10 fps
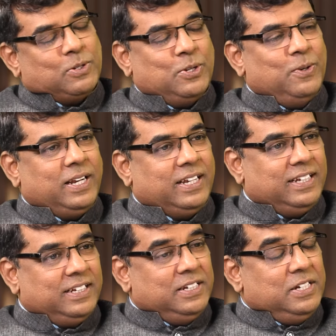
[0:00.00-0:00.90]
அவர் சொல்லுவார்
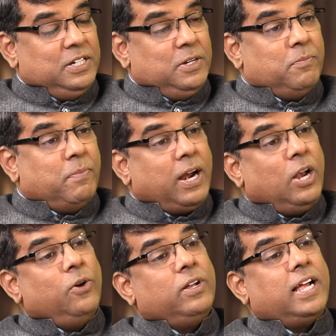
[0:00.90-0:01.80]

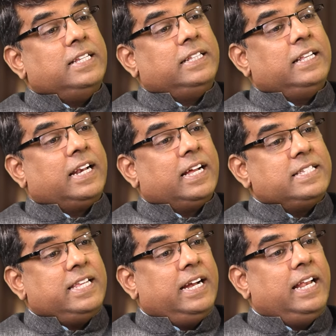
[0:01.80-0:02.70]
பரலோக ராஜ்யத்தின்
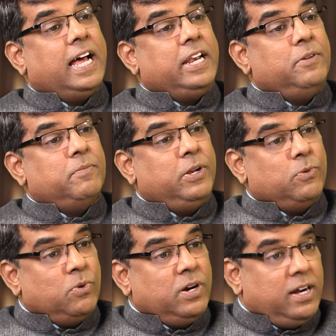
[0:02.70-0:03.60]
ரகசியங்களை அறியும்படி
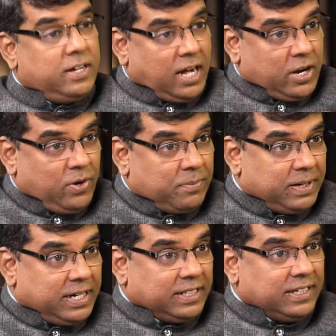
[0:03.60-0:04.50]
உங்களுக்கு
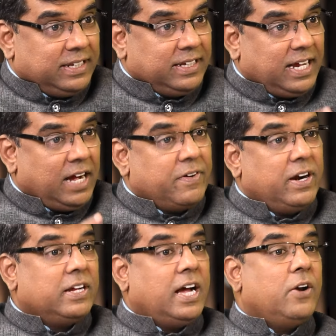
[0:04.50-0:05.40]
அருளப்பட்டது
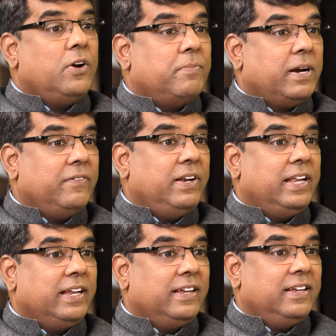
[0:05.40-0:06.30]
அவர்களுக்கு
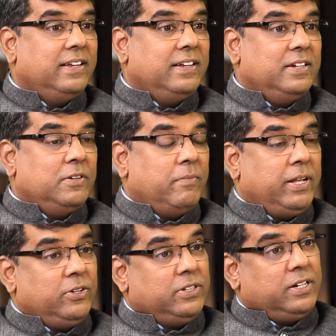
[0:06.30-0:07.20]
அருளப்படவில்லை
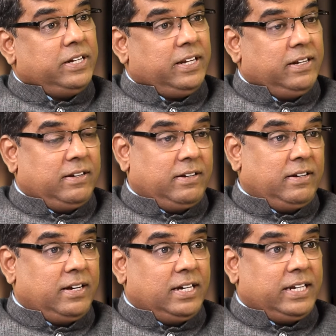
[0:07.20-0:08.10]
மேத்யூ தேர்ட்டீன்
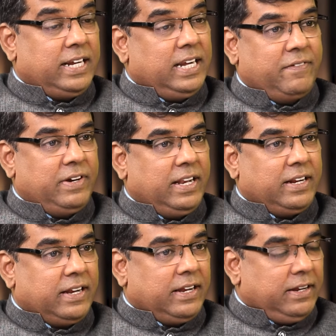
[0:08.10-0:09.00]
டென் லெவனில்
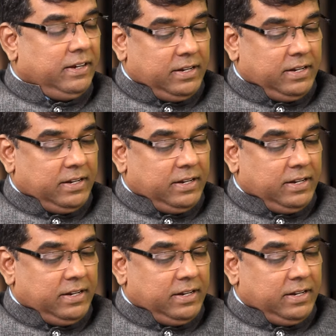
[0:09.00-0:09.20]
இருக்குது